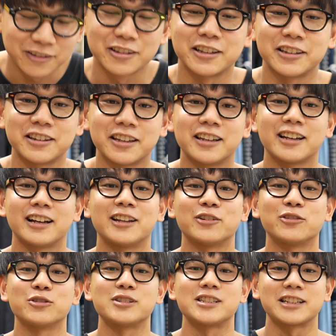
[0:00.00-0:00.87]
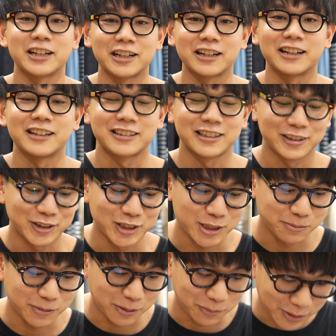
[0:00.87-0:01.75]
んでいてあの時間が経っ
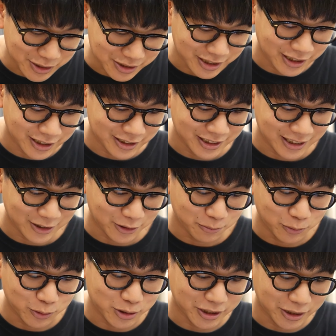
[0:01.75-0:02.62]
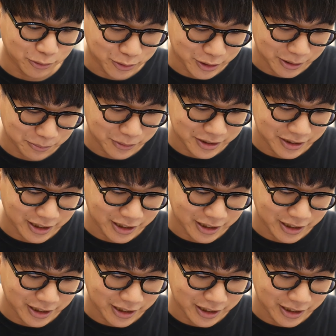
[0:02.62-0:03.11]
てしまいました、えー、と申し訳ございま